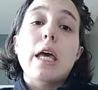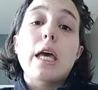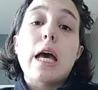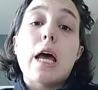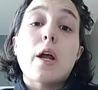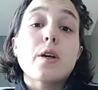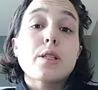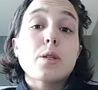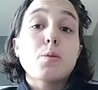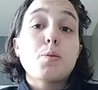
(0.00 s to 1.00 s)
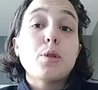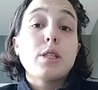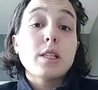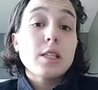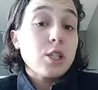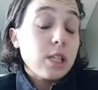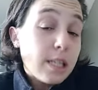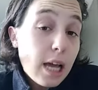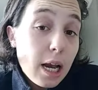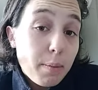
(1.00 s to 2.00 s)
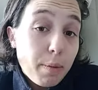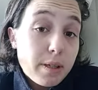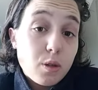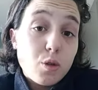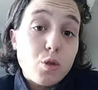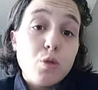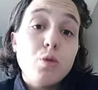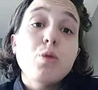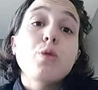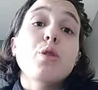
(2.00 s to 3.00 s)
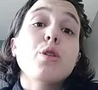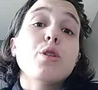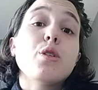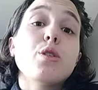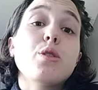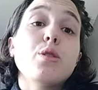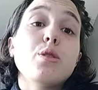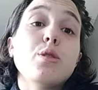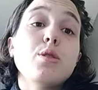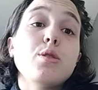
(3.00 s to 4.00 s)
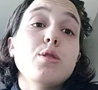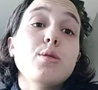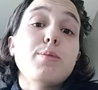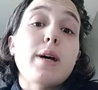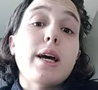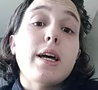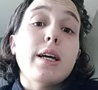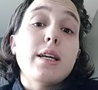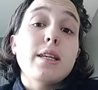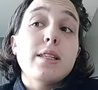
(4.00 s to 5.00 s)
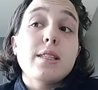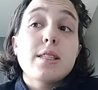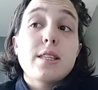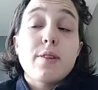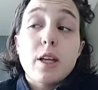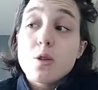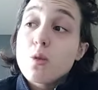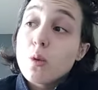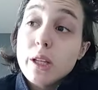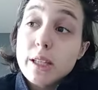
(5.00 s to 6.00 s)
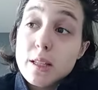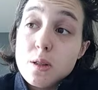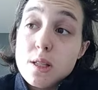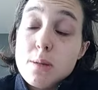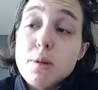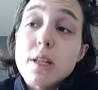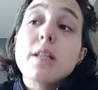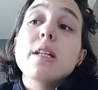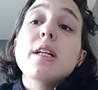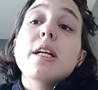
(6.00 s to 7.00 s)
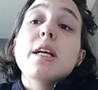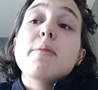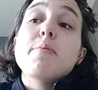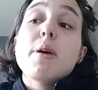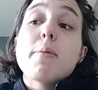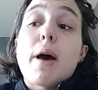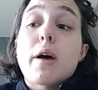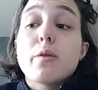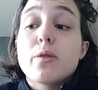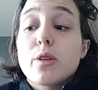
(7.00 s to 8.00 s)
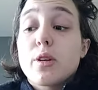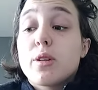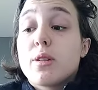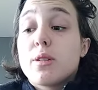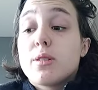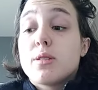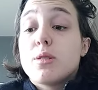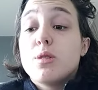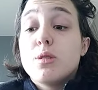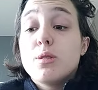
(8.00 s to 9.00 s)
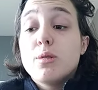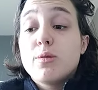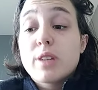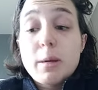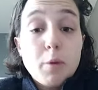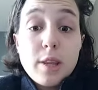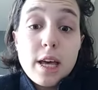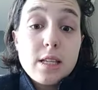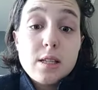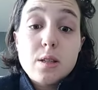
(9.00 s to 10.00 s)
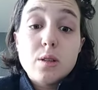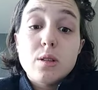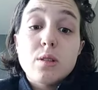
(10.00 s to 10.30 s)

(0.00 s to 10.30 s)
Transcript: Alors, on peut dire génial parce que du coup, euh, bah, c'est vrai que du coup, on est très sensible. Mais par contre, euh, vraiment naze quand